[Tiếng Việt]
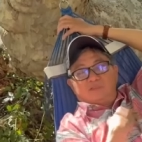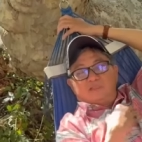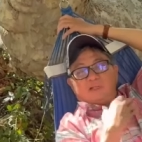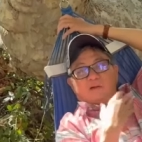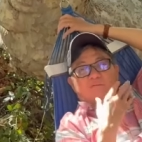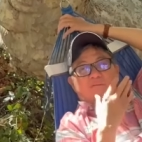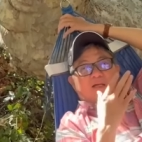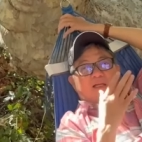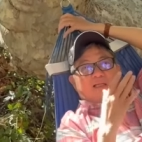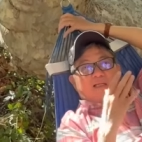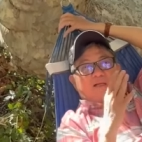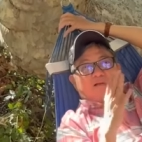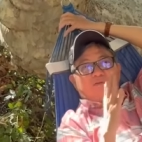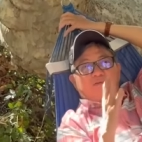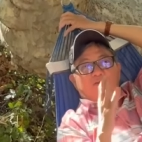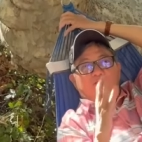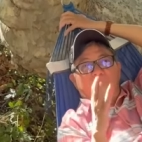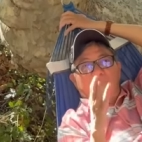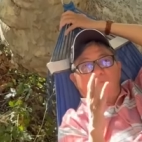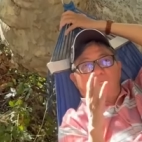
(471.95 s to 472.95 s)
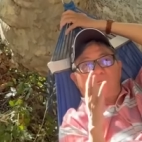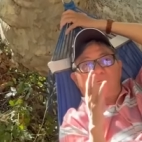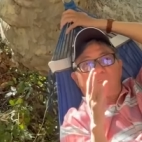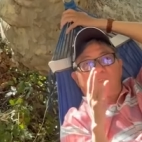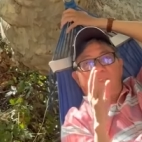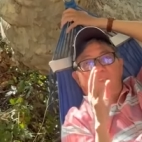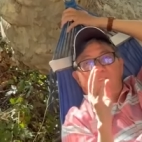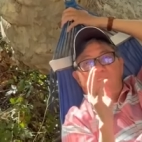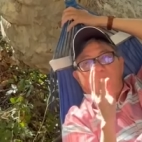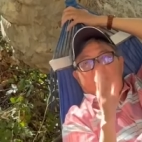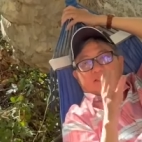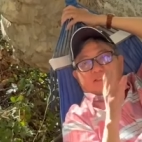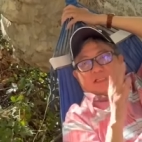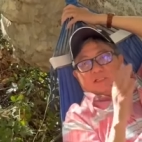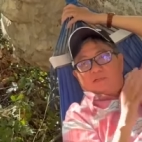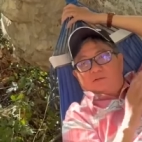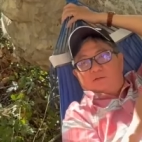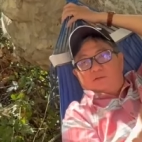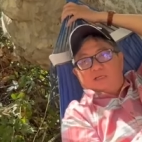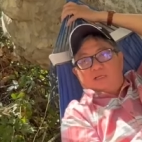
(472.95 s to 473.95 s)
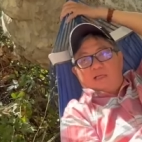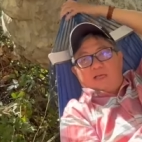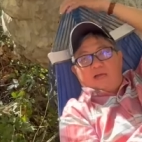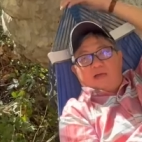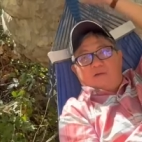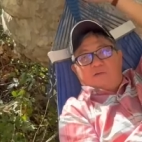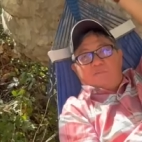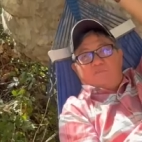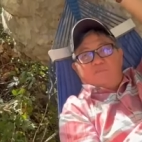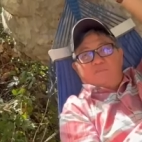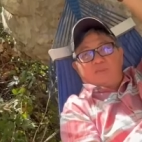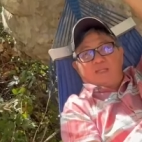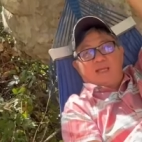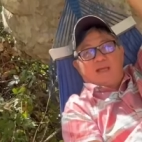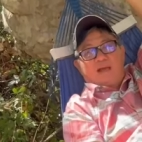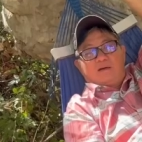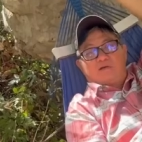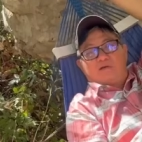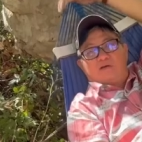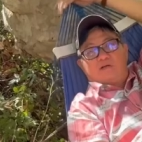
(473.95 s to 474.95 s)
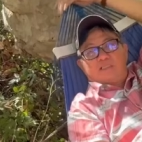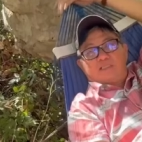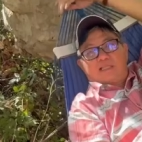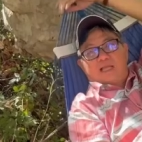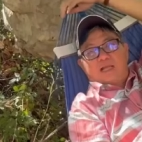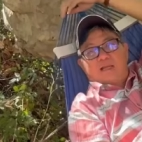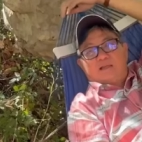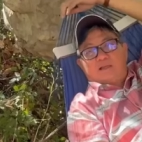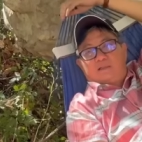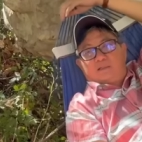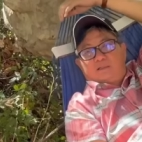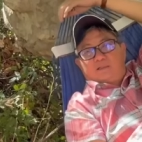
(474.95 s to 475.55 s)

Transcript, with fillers: không phải là giáo chủ mà là người truyền tin của cái đạo cái đạo nó có sẵn rồi